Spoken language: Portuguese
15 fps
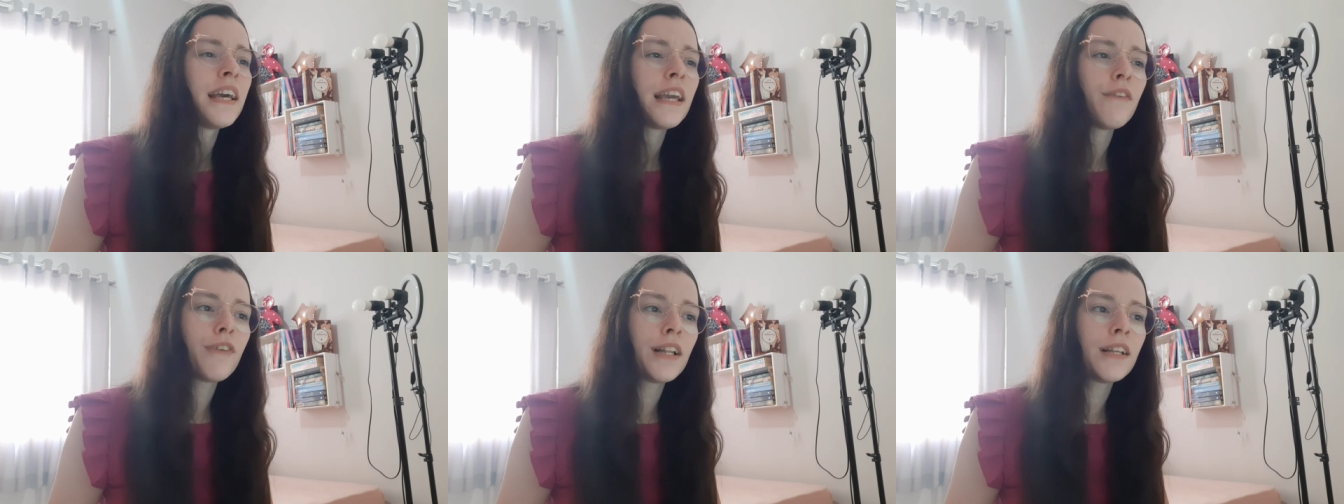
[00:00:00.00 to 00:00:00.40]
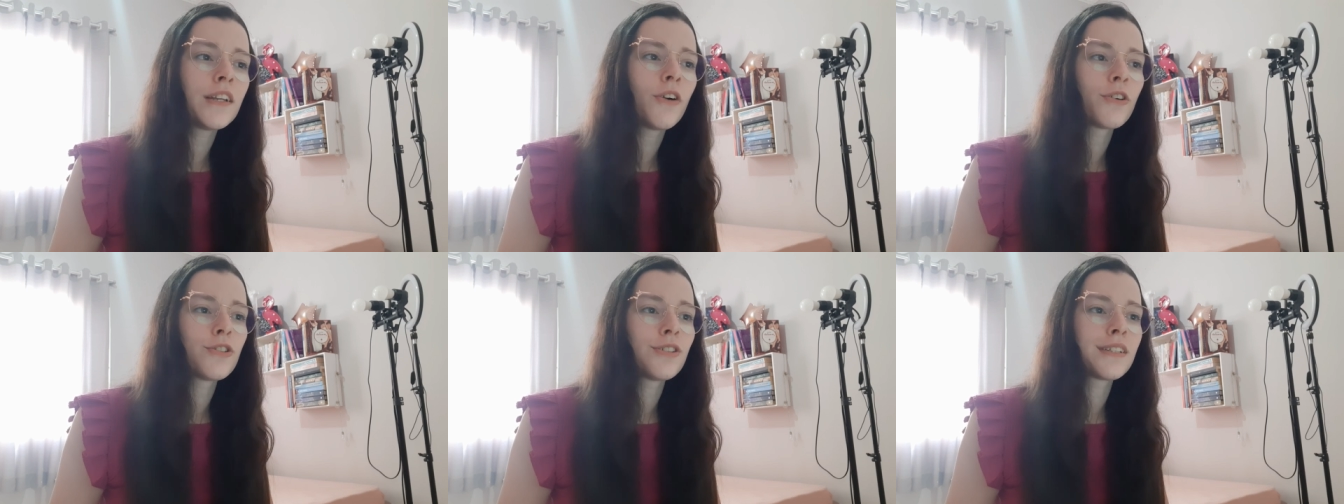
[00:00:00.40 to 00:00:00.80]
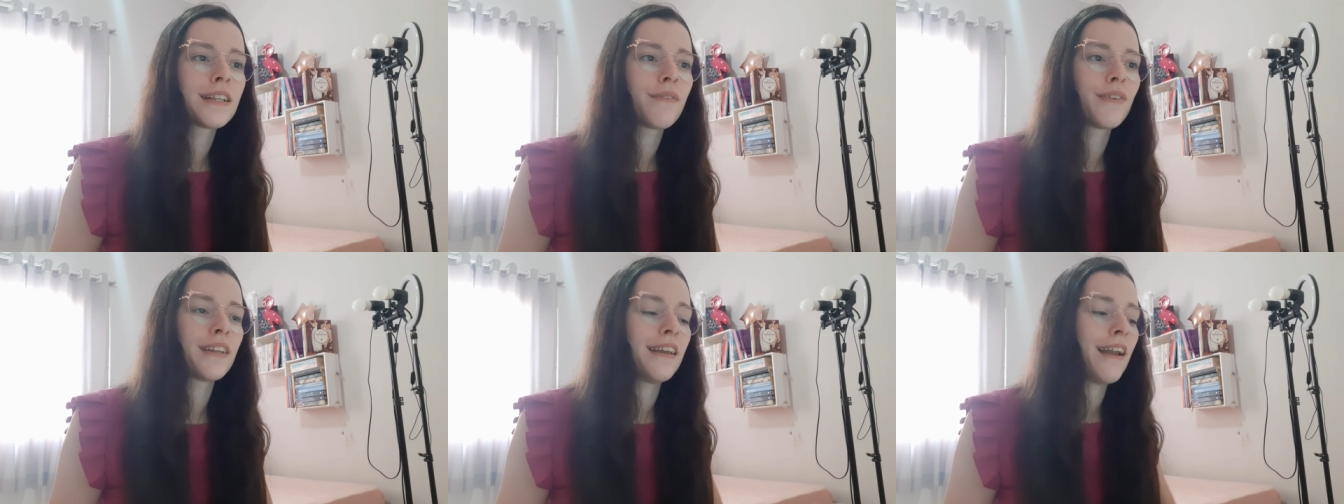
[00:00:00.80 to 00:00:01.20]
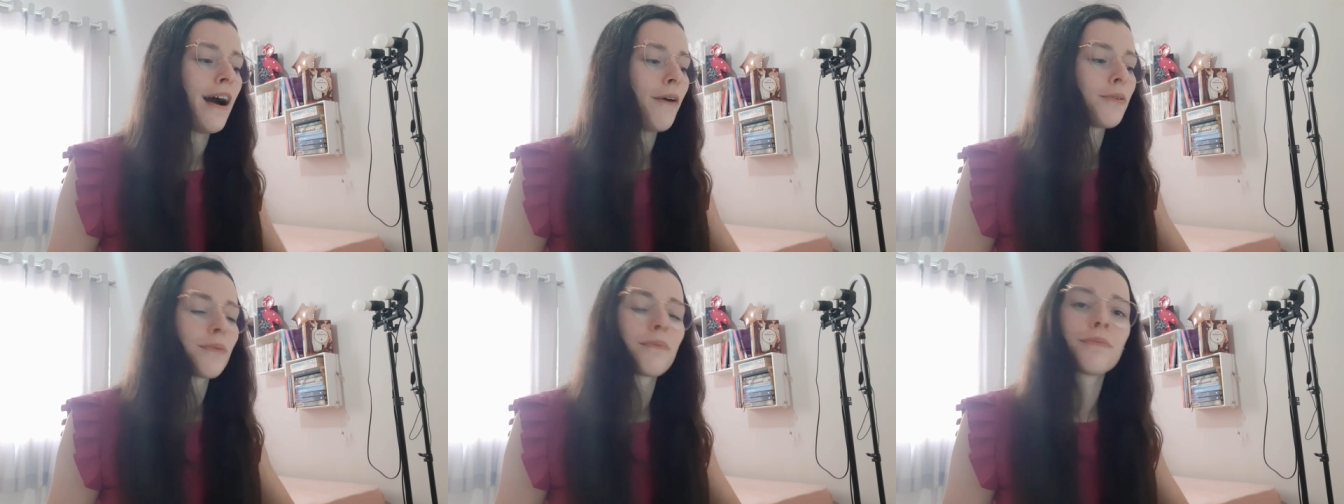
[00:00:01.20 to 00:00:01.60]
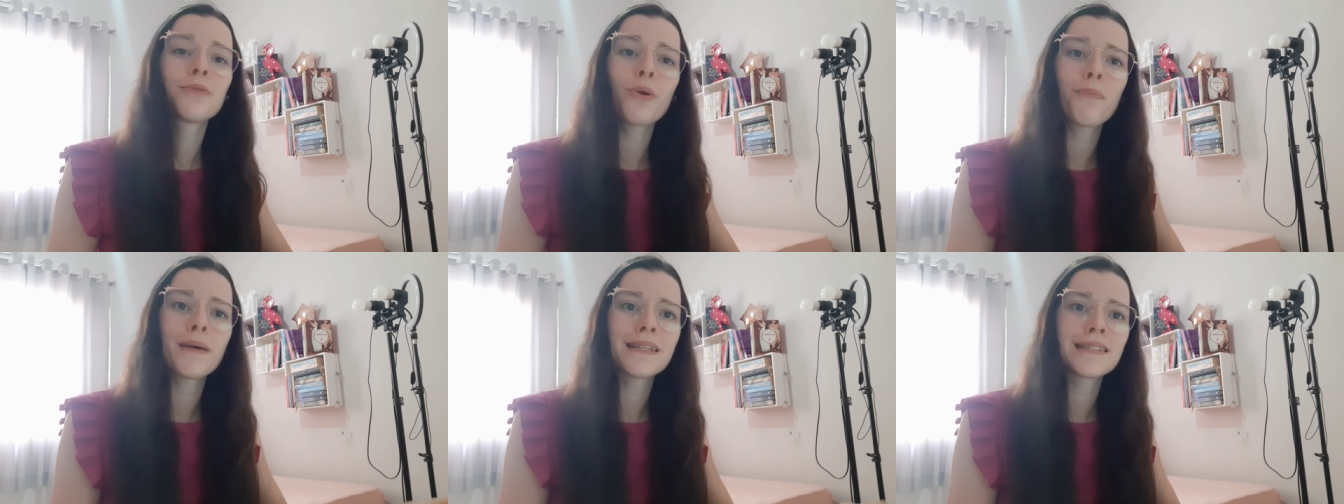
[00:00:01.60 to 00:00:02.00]
E falando em rotina da Federal,
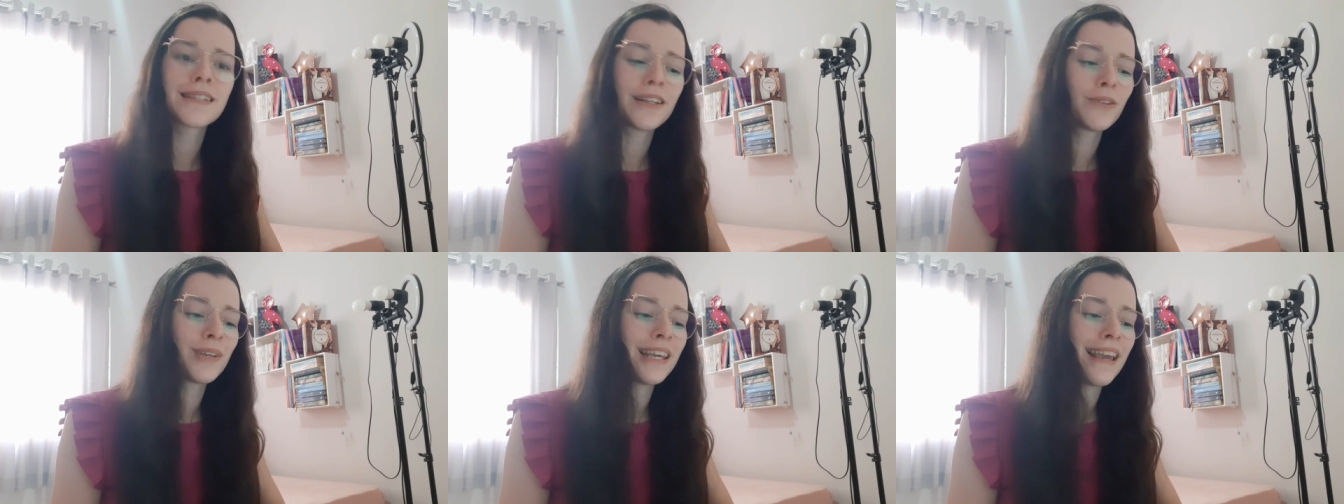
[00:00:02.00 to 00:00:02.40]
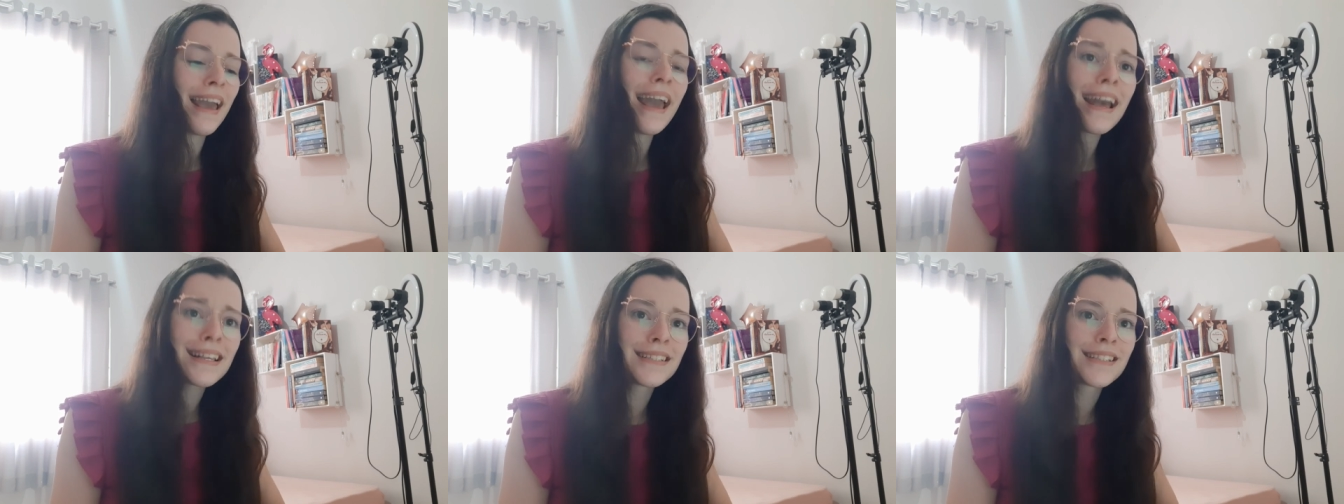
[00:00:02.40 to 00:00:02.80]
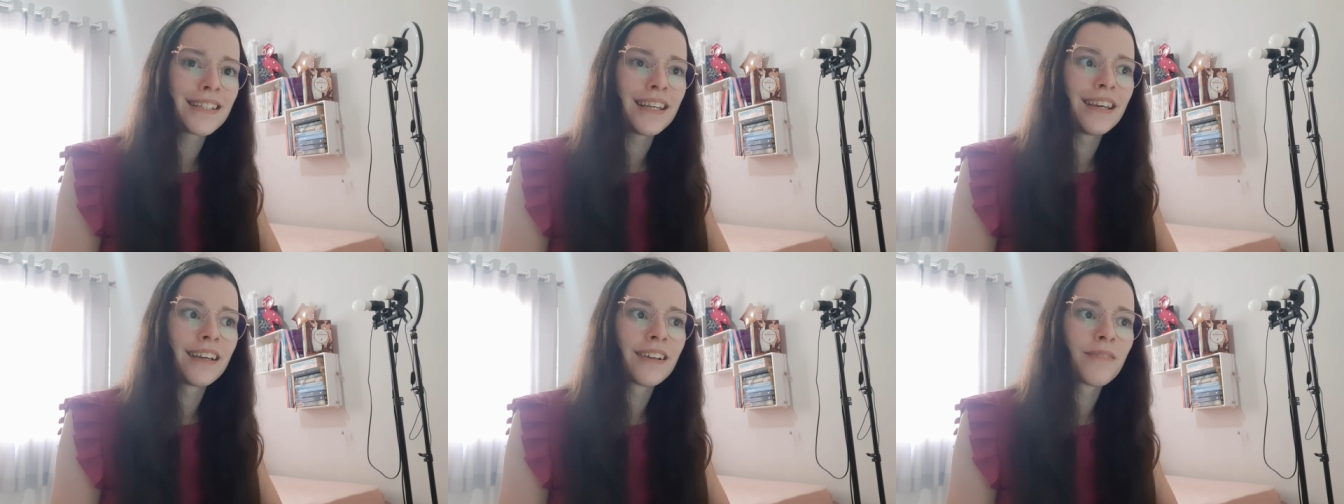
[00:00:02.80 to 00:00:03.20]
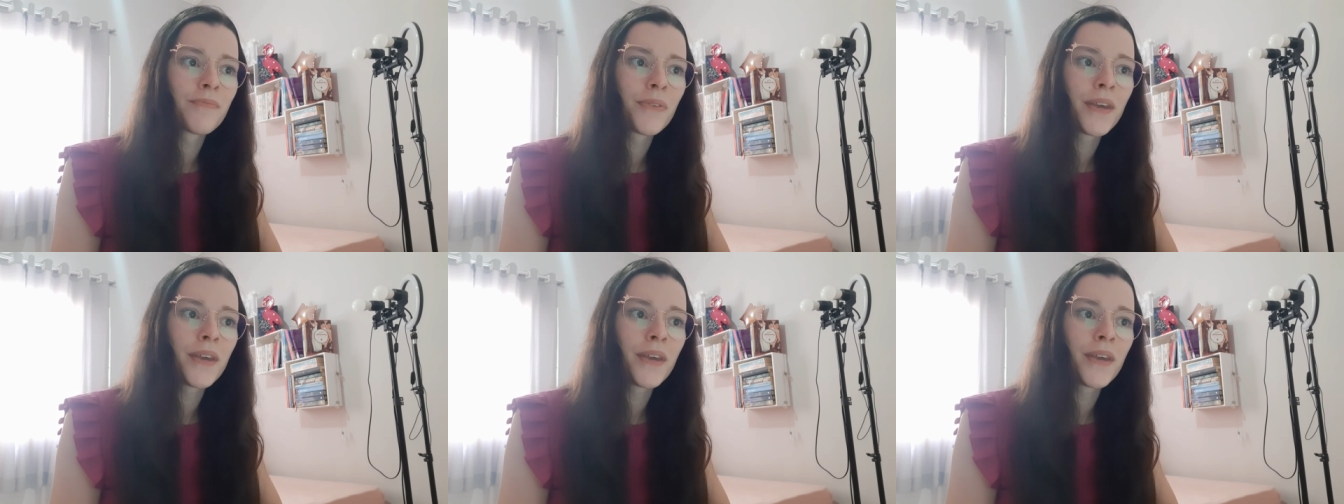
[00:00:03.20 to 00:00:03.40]
tô pensando que esse